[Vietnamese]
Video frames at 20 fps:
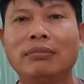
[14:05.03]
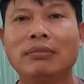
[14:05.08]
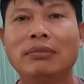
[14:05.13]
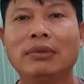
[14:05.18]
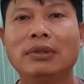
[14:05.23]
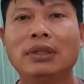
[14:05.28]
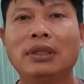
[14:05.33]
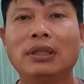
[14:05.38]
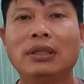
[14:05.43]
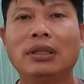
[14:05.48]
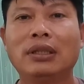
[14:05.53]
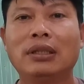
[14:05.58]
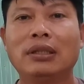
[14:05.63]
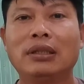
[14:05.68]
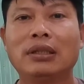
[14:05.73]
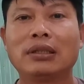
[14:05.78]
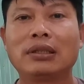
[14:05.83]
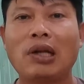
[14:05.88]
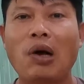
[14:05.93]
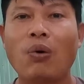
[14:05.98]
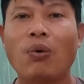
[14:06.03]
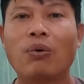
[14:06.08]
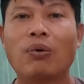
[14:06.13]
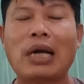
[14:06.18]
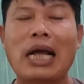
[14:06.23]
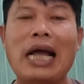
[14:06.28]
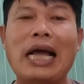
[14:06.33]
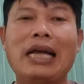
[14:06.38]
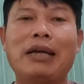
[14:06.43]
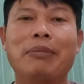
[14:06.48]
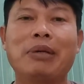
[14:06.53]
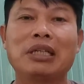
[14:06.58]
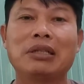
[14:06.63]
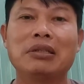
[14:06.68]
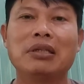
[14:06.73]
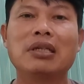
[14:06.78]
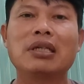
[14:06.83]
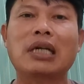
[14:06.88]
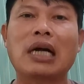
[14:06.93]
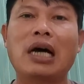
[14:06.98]
trâu cài mà ngựa cởi
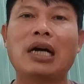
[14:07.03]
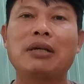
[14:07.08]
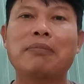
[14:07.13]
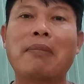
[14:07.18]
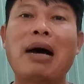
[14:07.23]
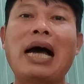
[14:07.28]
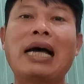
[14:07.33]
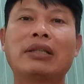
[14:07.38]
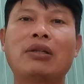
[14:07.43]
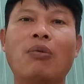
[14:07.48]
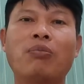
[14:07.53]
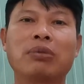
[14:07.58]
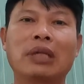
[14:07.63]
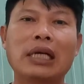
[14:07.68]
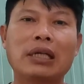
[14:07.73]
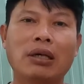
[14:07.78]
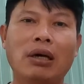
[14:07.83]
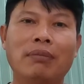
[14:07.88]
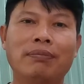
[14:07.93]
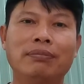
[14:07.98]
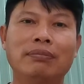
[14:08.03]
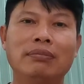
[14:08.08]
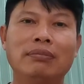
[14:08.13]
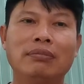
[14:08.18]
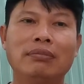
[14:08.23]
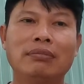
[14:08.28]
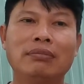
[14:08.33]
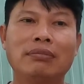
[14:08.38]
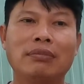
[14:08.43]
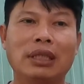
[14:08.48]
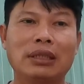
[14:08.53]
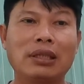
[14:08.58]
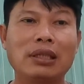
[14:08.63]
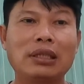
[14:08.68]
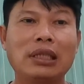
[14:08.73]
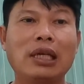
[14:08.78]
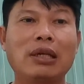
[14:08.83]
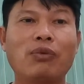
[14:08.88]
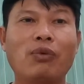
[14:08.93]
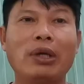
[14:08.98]
ba thùng cắt gom. Là tất nhiên quý,
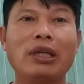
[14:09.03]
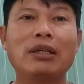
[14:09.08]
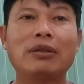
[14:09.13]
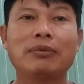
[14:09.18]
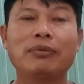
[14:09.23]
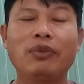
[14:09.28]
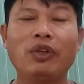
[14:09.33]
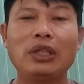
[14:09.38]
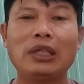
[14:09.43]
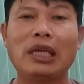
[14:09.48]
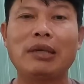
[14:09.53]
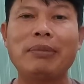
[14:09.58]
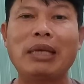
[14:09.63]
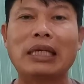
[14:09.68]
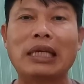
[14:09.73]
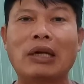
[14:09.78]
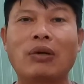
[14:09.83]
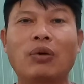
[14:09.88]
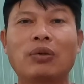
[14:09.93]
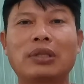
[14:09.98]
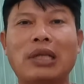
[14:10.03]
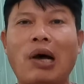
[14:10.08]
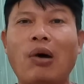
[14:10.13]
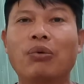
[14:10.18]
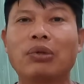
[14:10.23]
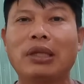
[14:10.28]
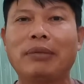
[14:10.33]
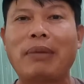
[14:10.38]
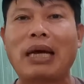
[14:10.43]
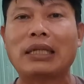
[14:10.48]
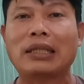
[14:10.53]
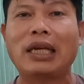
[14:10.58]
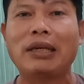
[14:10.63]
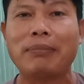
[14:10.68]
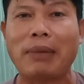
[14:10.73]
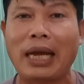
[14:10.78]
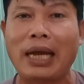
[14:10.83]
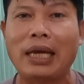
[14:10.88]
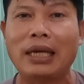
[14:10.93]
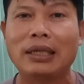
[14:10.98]
quý vị biết rằng con trâu thì mặn thấy mẹ là
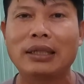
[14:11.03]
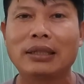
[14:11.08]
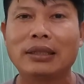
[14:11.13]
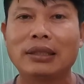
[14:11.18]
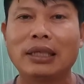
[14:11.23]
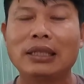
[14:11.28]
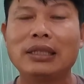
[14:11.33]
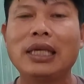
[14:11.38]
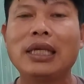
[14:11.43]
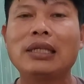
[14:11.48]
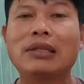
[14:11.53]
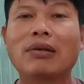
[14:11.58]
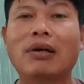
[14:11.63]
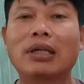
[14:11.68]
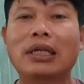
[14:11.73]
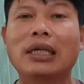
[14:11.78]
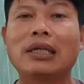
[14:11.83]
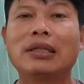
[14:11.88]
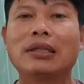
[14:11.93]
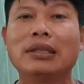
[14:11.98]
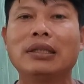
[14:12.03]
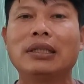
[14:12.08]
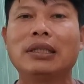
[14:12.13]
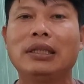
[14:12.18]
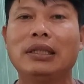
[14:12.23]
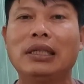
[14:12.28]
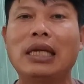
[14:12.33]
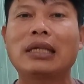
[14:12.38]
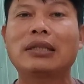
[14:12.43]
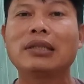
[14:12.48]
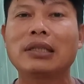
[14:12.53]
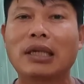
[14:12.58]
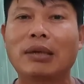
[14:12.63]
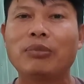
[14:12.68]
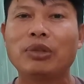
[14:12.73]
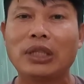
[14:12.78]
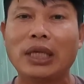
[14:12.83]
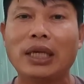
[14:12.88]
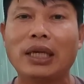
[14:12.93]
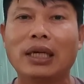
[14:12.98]
dí cho cái người đất nước Campuchia
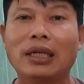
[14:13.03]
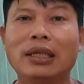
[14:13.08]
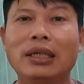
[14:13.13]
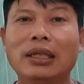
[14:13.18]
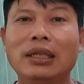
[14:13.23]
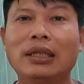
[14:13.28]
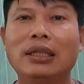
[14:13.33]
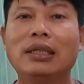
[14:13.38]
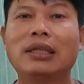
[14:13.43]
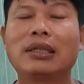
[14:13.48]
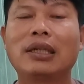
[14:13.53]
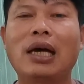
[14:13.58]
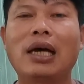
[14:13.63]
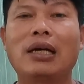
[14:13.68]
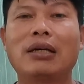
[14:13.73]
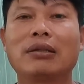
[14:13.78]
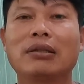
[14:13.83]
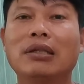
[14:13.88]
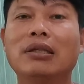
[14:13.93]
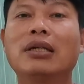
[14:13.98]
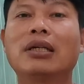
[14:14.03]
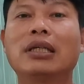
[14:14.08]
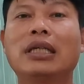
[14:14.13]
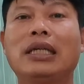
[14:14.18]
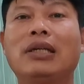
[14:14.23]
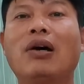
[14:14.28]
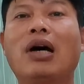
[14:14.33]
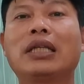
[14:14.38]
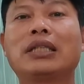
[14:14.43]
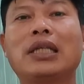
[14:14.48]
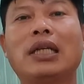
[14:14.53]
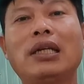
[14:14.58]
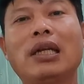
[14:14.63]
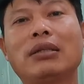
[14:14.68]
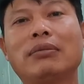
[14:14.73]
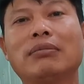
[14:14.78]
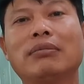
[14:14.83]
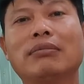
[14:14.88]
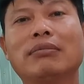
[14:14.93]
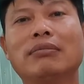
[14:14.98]
đó, ngựa thì nó ở trên lưng đó.
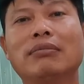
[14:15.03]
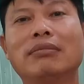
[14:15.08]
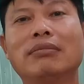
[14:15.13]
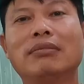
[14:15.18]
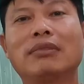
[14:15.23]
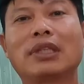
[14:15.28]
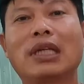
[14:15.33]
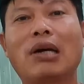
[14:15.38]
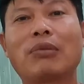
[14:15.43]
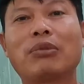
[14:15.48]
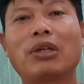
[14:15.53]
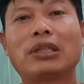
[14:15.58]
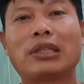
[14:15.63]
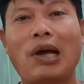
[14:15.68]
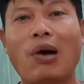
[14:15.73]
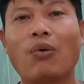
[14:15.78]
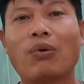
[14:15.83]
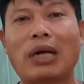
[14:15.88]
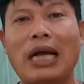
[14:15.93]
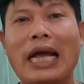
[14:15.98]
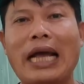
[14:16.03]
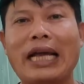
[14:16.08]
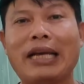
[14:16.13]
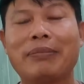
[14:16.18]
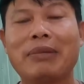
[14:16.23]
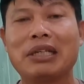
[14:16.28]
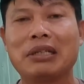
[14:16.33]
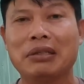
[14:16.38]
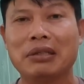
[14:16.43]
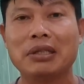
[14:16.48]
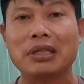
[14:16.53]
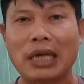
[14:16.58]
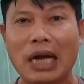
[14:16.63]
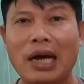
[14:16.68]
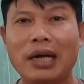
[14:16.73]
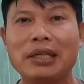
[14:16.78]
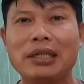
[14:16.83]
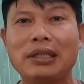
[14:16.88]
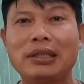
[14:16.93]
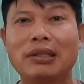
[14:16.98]
Ông nói trâu cài mà ngựa cởi, nó tính cái
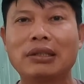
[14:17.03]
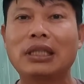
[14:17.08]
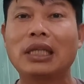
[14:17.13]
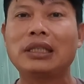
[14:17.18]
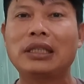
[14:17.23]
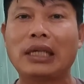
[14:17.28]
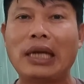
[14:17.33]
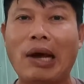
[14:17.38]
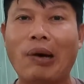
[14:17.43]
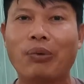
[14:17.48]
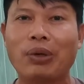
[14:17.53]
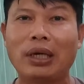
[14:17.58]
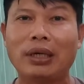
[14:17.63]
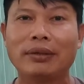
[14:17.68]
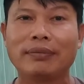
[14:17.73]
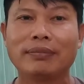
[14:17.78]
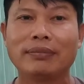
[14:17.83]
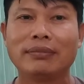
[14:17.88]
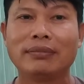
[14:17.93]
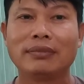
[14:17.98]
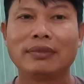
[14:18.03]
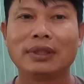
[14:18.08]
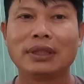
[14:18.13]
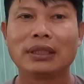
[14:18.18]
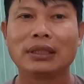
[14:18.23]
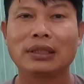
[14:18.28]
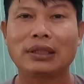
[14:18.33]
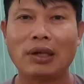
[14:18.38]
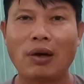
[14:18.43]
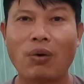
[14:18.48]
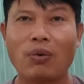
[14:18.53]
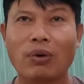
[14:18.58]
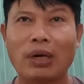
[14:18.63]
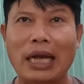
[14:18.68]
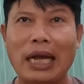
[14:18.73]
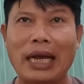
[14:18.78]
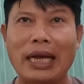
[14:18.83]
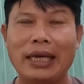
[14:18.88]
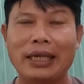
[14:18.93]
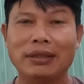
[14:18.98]
đầu đó. Châu cài ngựa
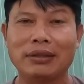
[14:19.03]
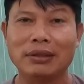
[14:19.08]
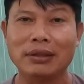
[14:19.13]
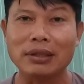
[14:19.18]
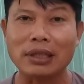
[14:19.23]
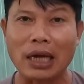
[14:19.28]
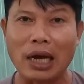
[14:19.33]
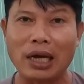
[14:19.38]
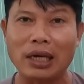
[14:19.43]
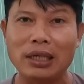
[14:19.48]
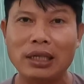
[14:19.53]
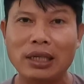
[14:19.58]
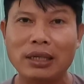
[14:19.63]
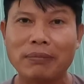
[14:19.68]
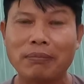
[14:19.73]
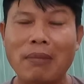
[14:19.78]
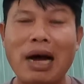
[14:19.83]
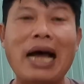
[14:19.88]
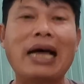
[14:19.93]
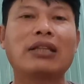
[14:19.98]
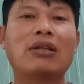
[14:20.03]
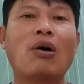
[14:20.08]
cởi ba thùng cắt gom,